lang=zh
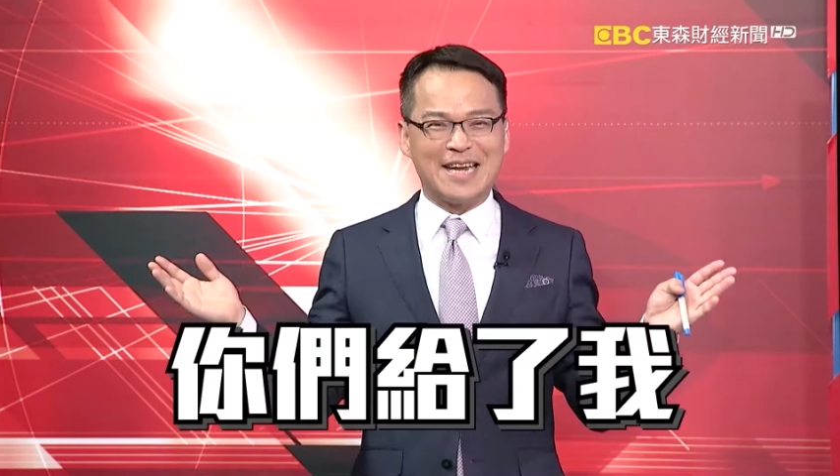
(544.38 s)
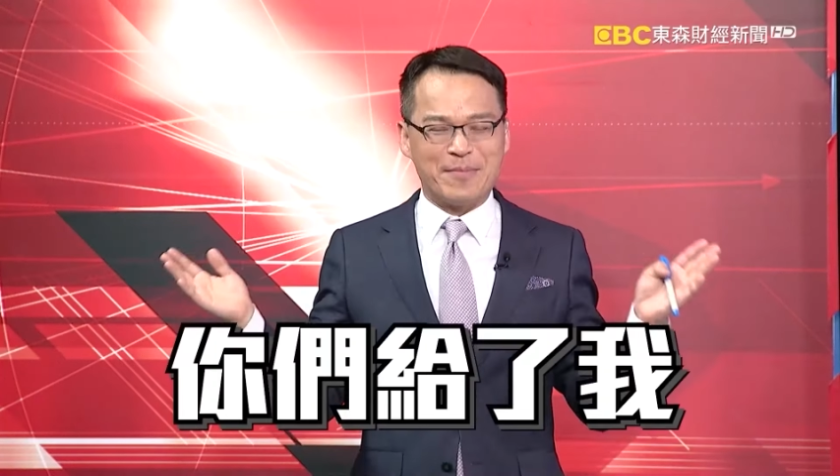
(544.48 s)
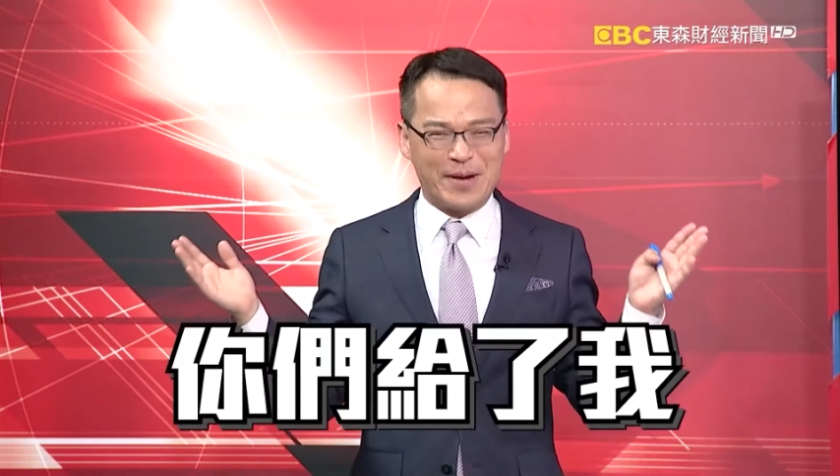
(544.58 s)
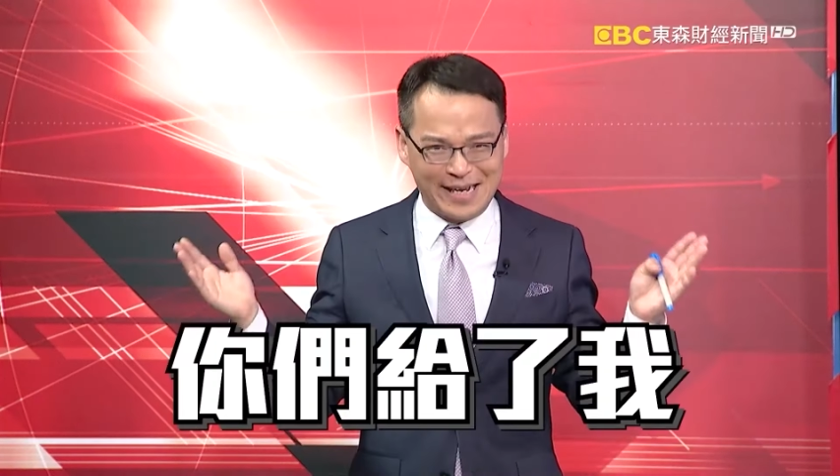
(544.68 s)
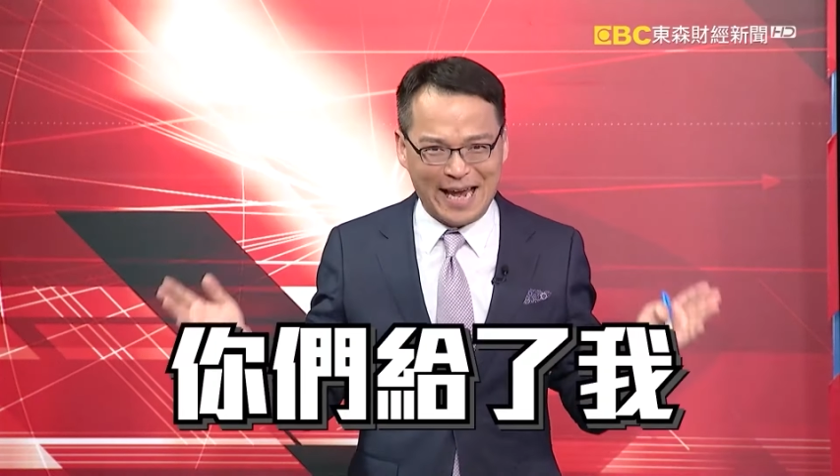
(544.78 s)
你
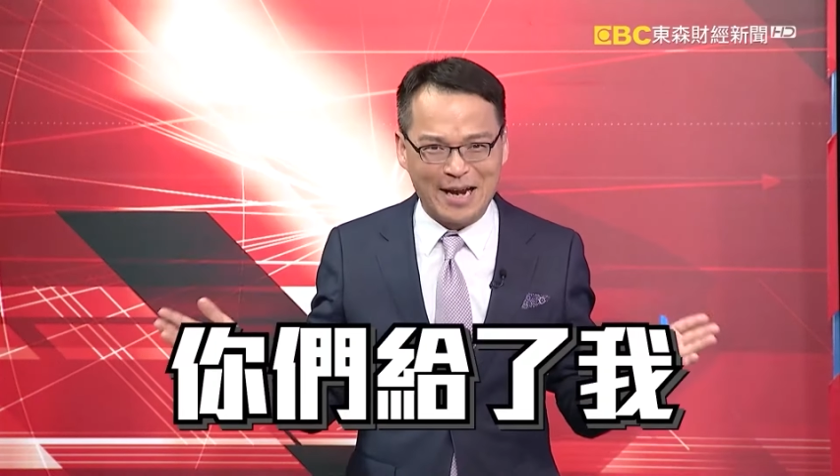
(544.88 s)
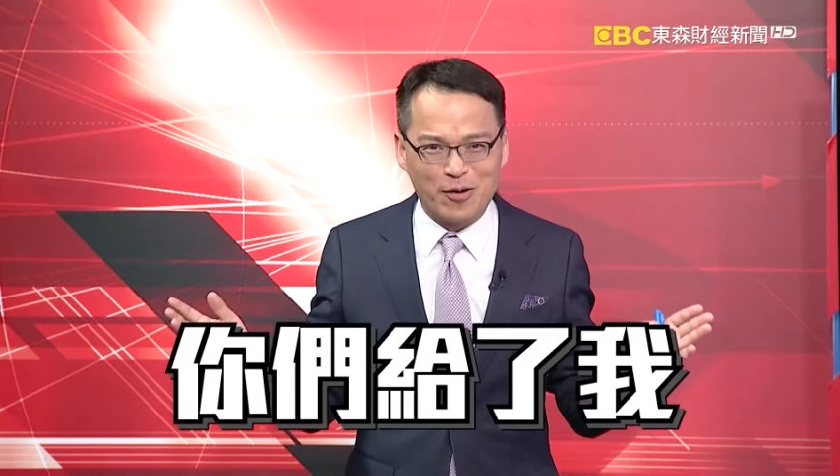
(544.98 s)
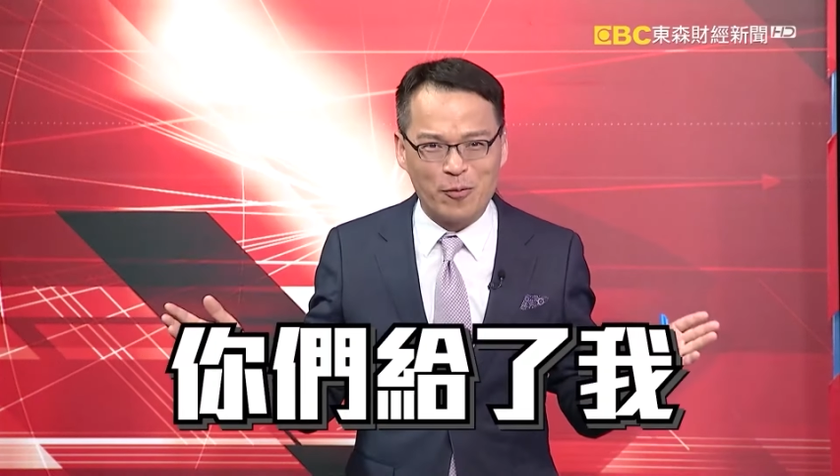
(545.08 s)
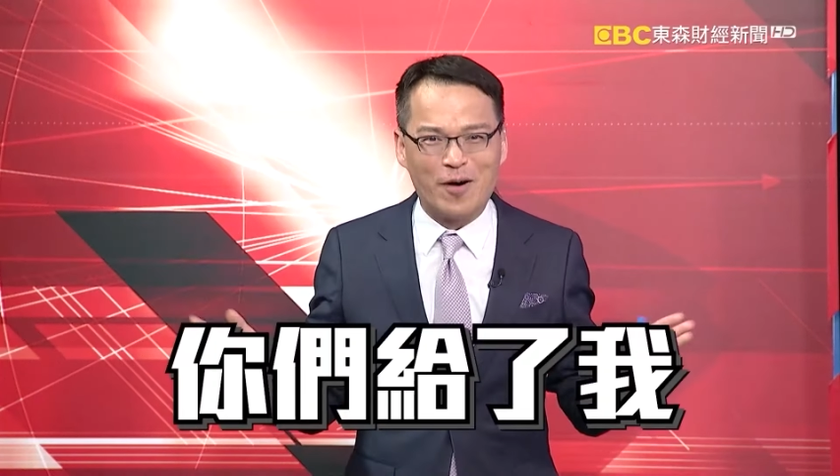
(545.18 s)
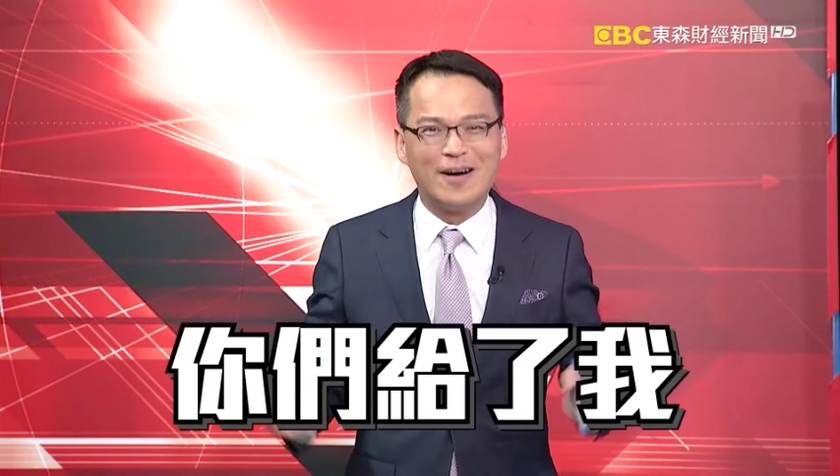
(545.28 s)
们给
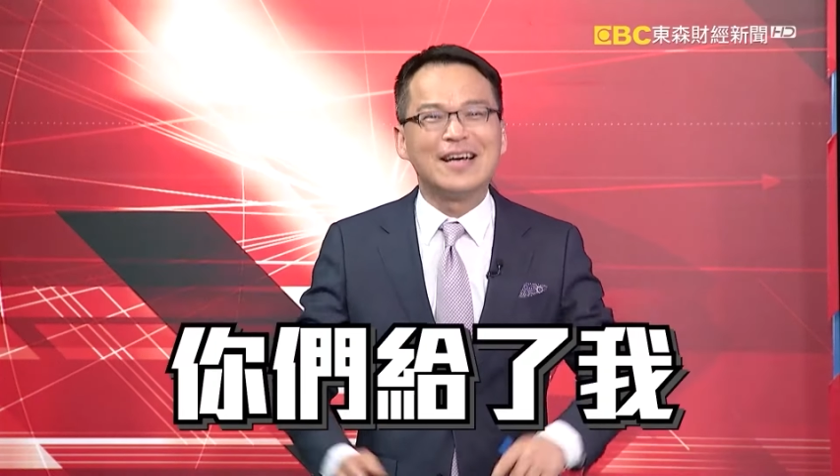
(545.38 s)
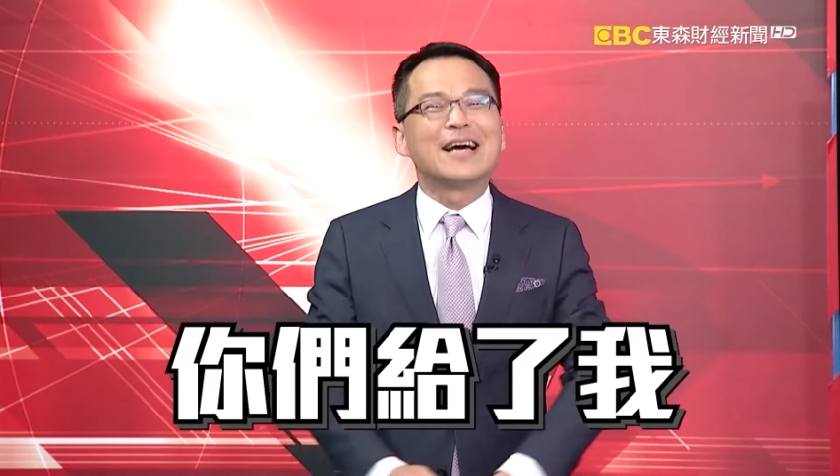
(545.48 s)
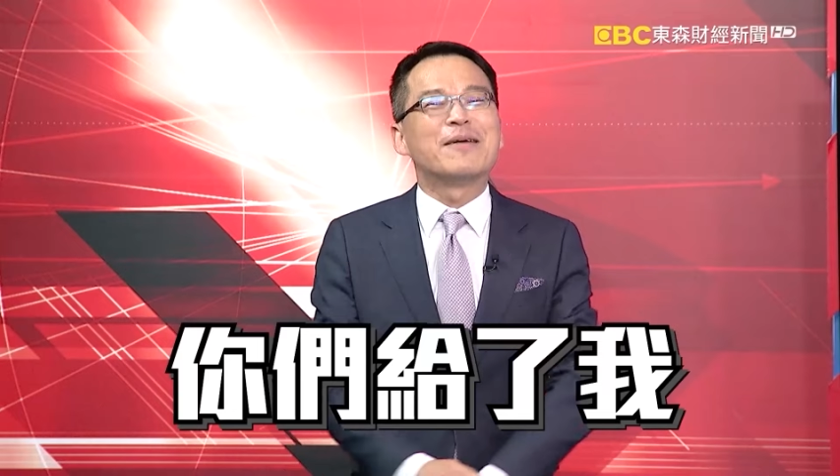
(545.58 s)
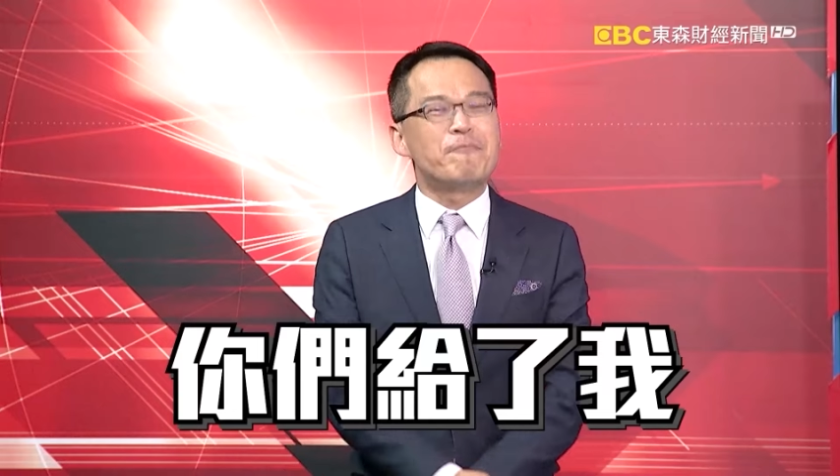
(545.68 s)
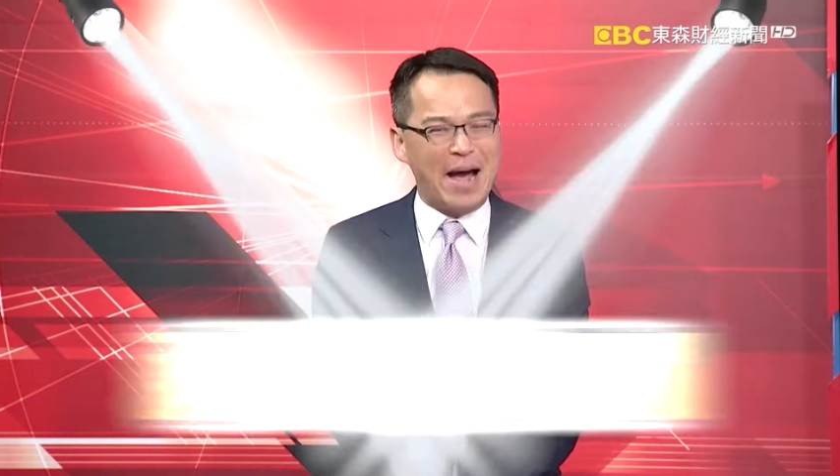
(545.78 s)
了我
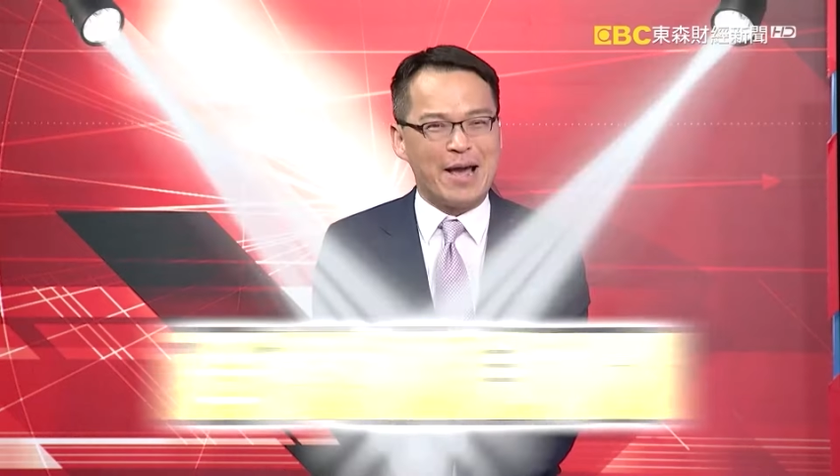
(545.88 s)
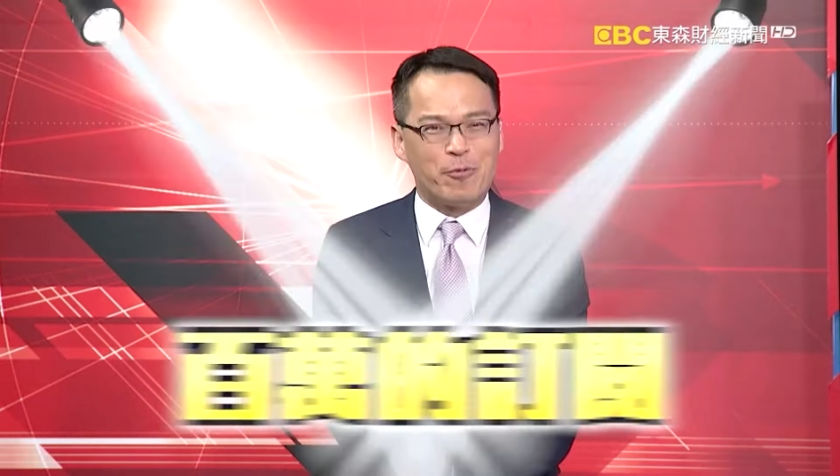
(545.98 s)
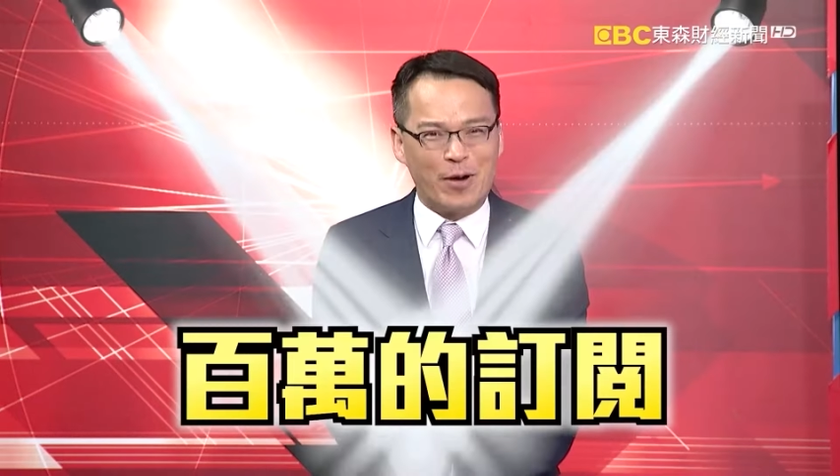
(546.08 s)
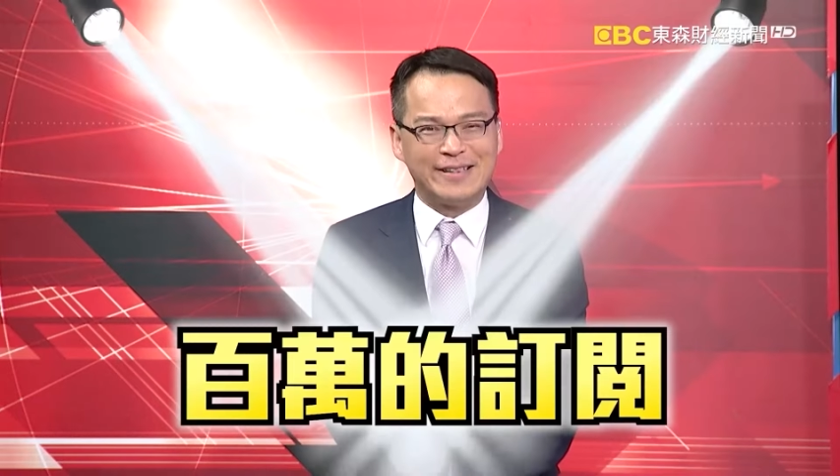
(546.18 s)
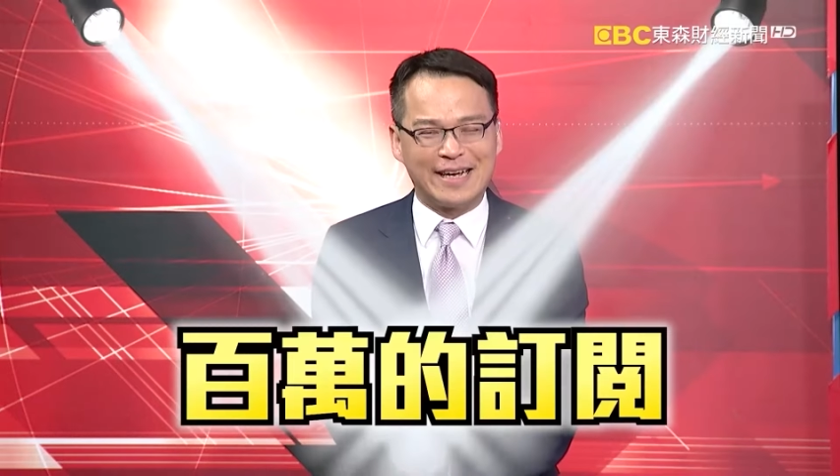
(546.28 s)
百
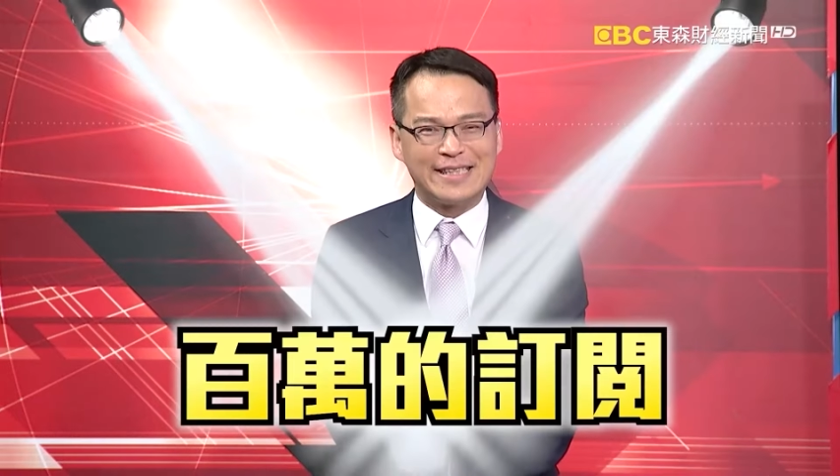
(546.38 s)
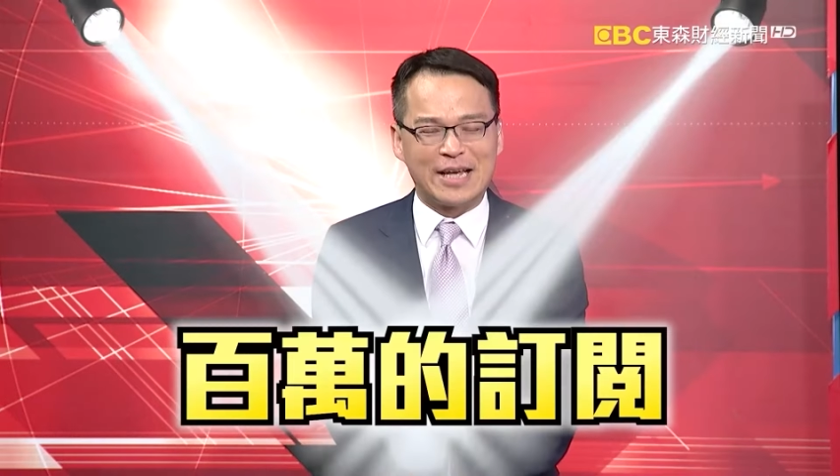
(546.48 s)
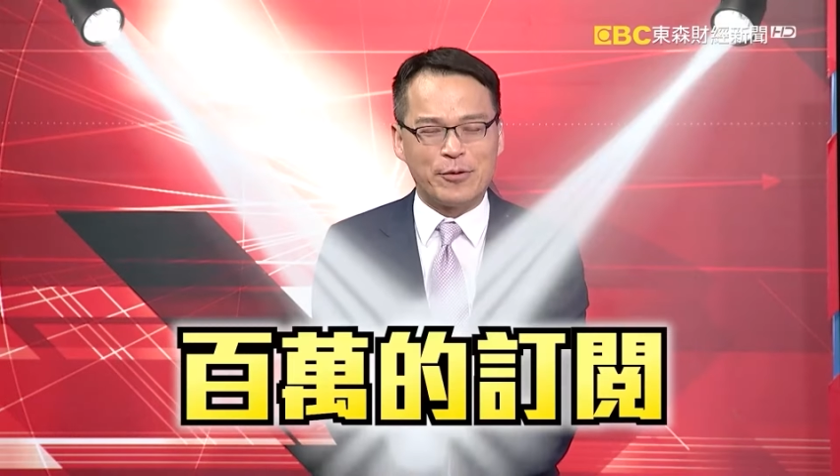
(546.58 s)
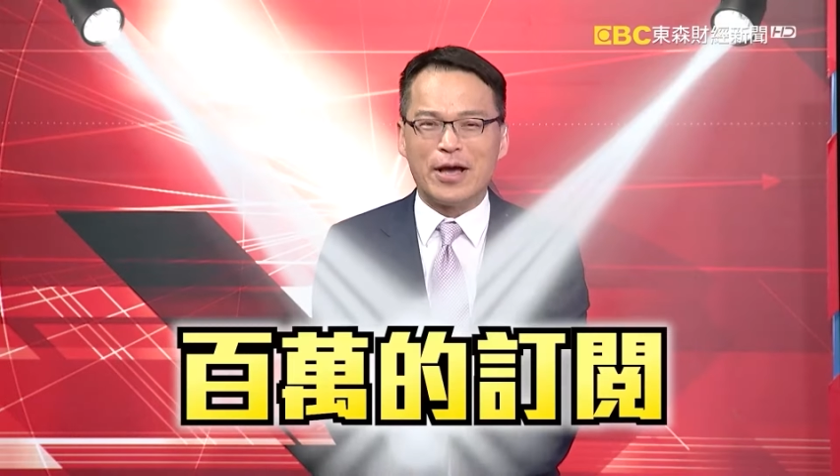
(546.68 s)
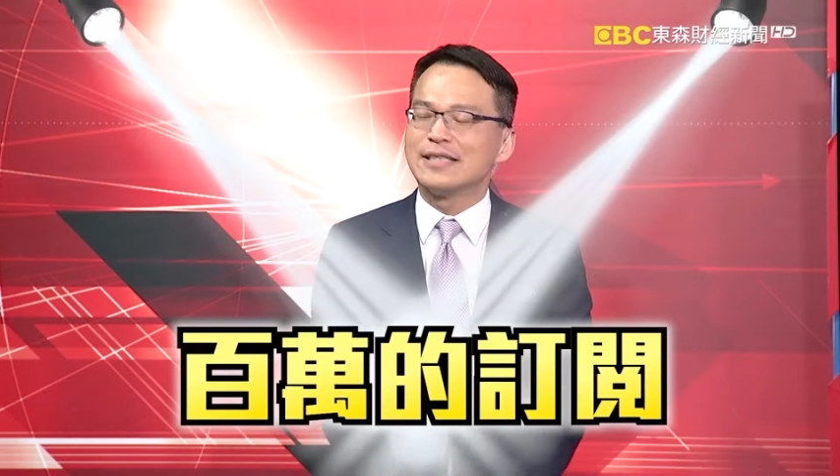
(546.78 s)
万的
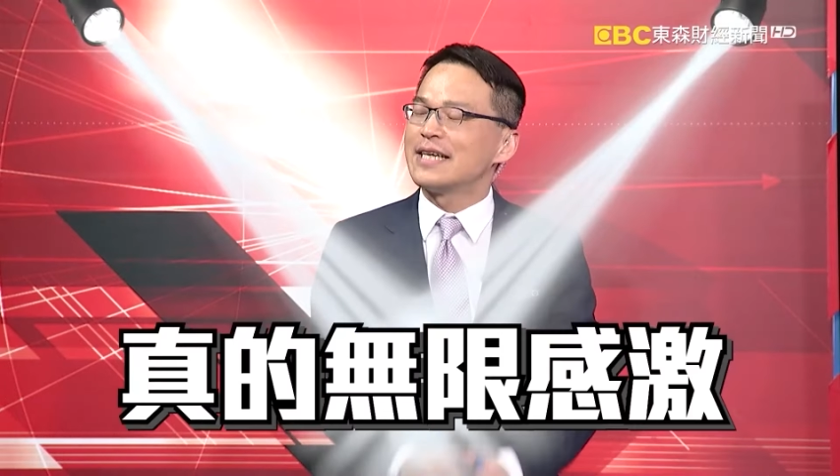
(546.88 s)
订阅，